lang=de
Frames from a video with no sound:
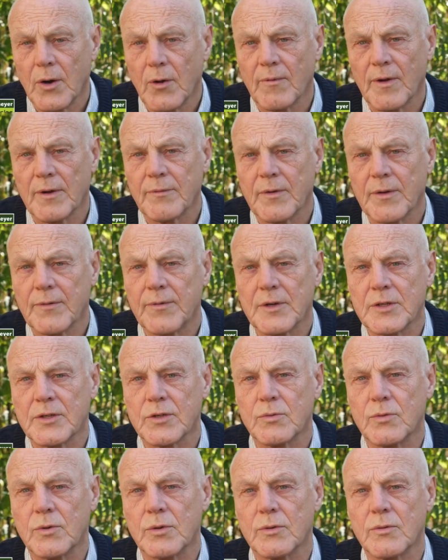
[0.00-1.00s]
Wenn wir
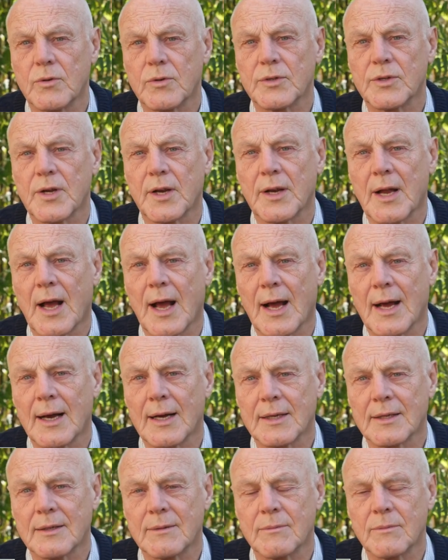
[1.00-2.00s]
versuchen, unseren
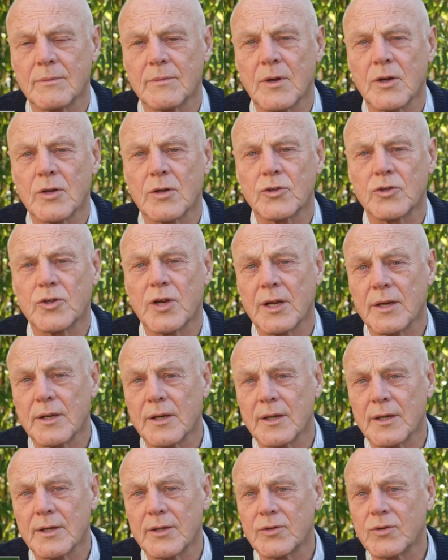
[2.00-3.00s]
Atem
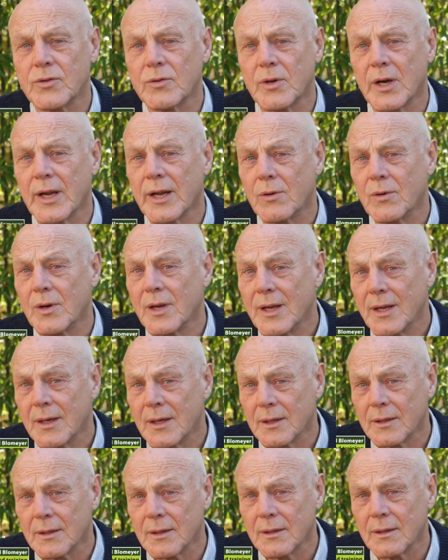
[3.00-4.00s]
ständig zu
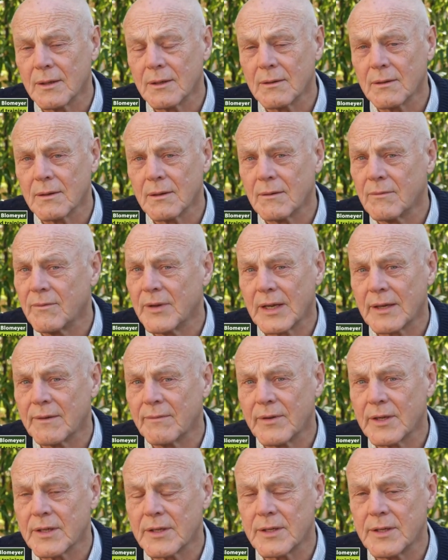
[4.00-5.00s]
regulieren, werden
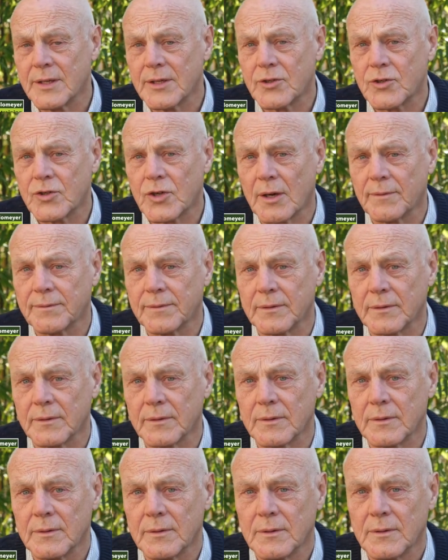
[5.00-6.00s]
wir es nicht schaffen.
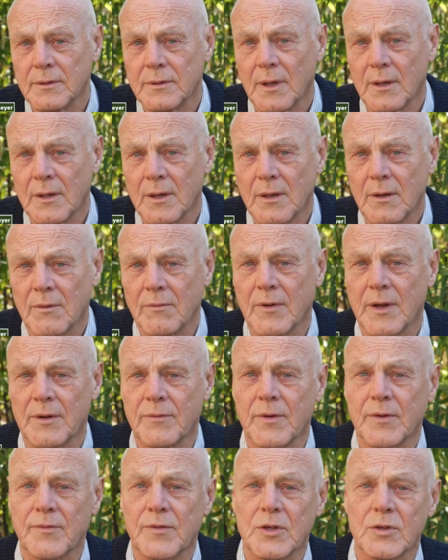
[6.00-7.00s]
Wenn
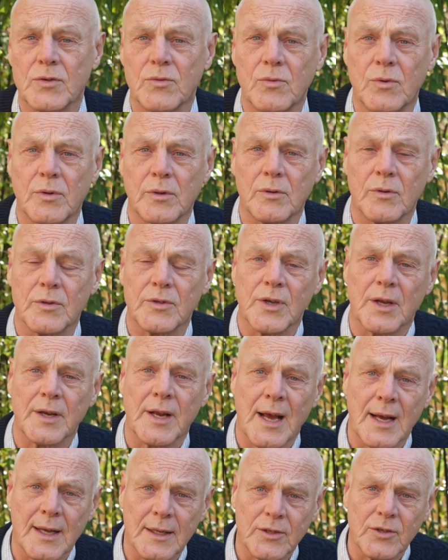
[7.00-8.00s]
wir versuchen, unseren
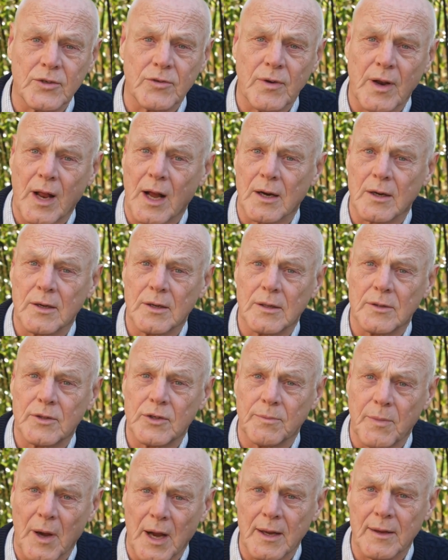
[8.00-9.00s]
Herzschlag zu
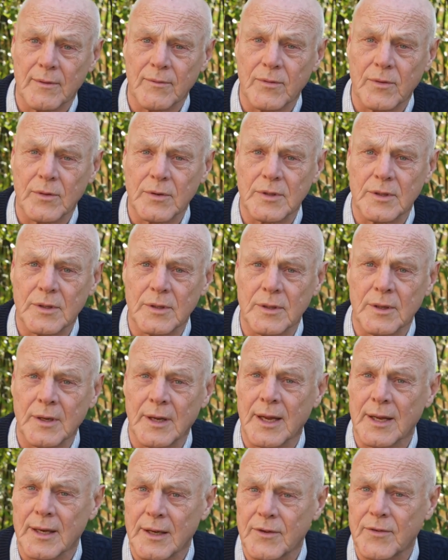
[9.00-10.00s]
beeinflussen,
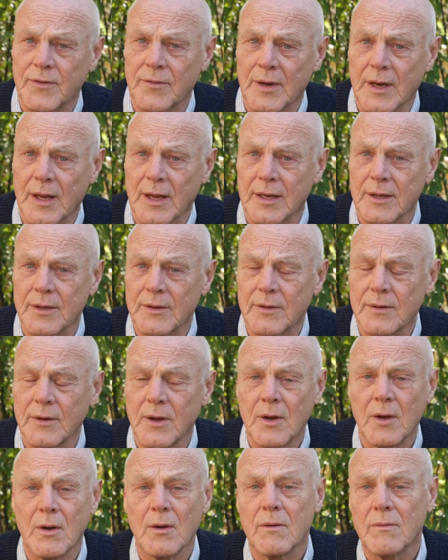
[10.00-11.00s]
geht es vielleicht
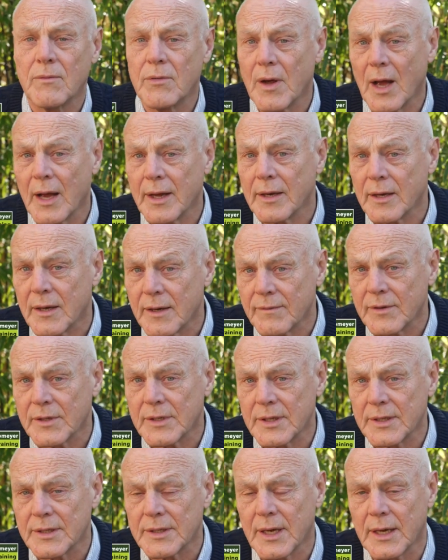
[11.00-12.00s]
für eine
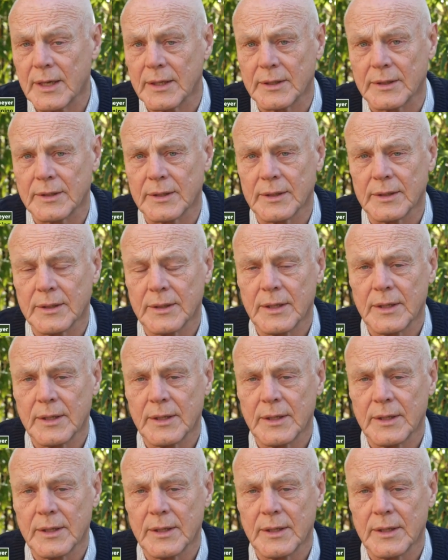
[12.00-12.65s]
gewisse Zeit.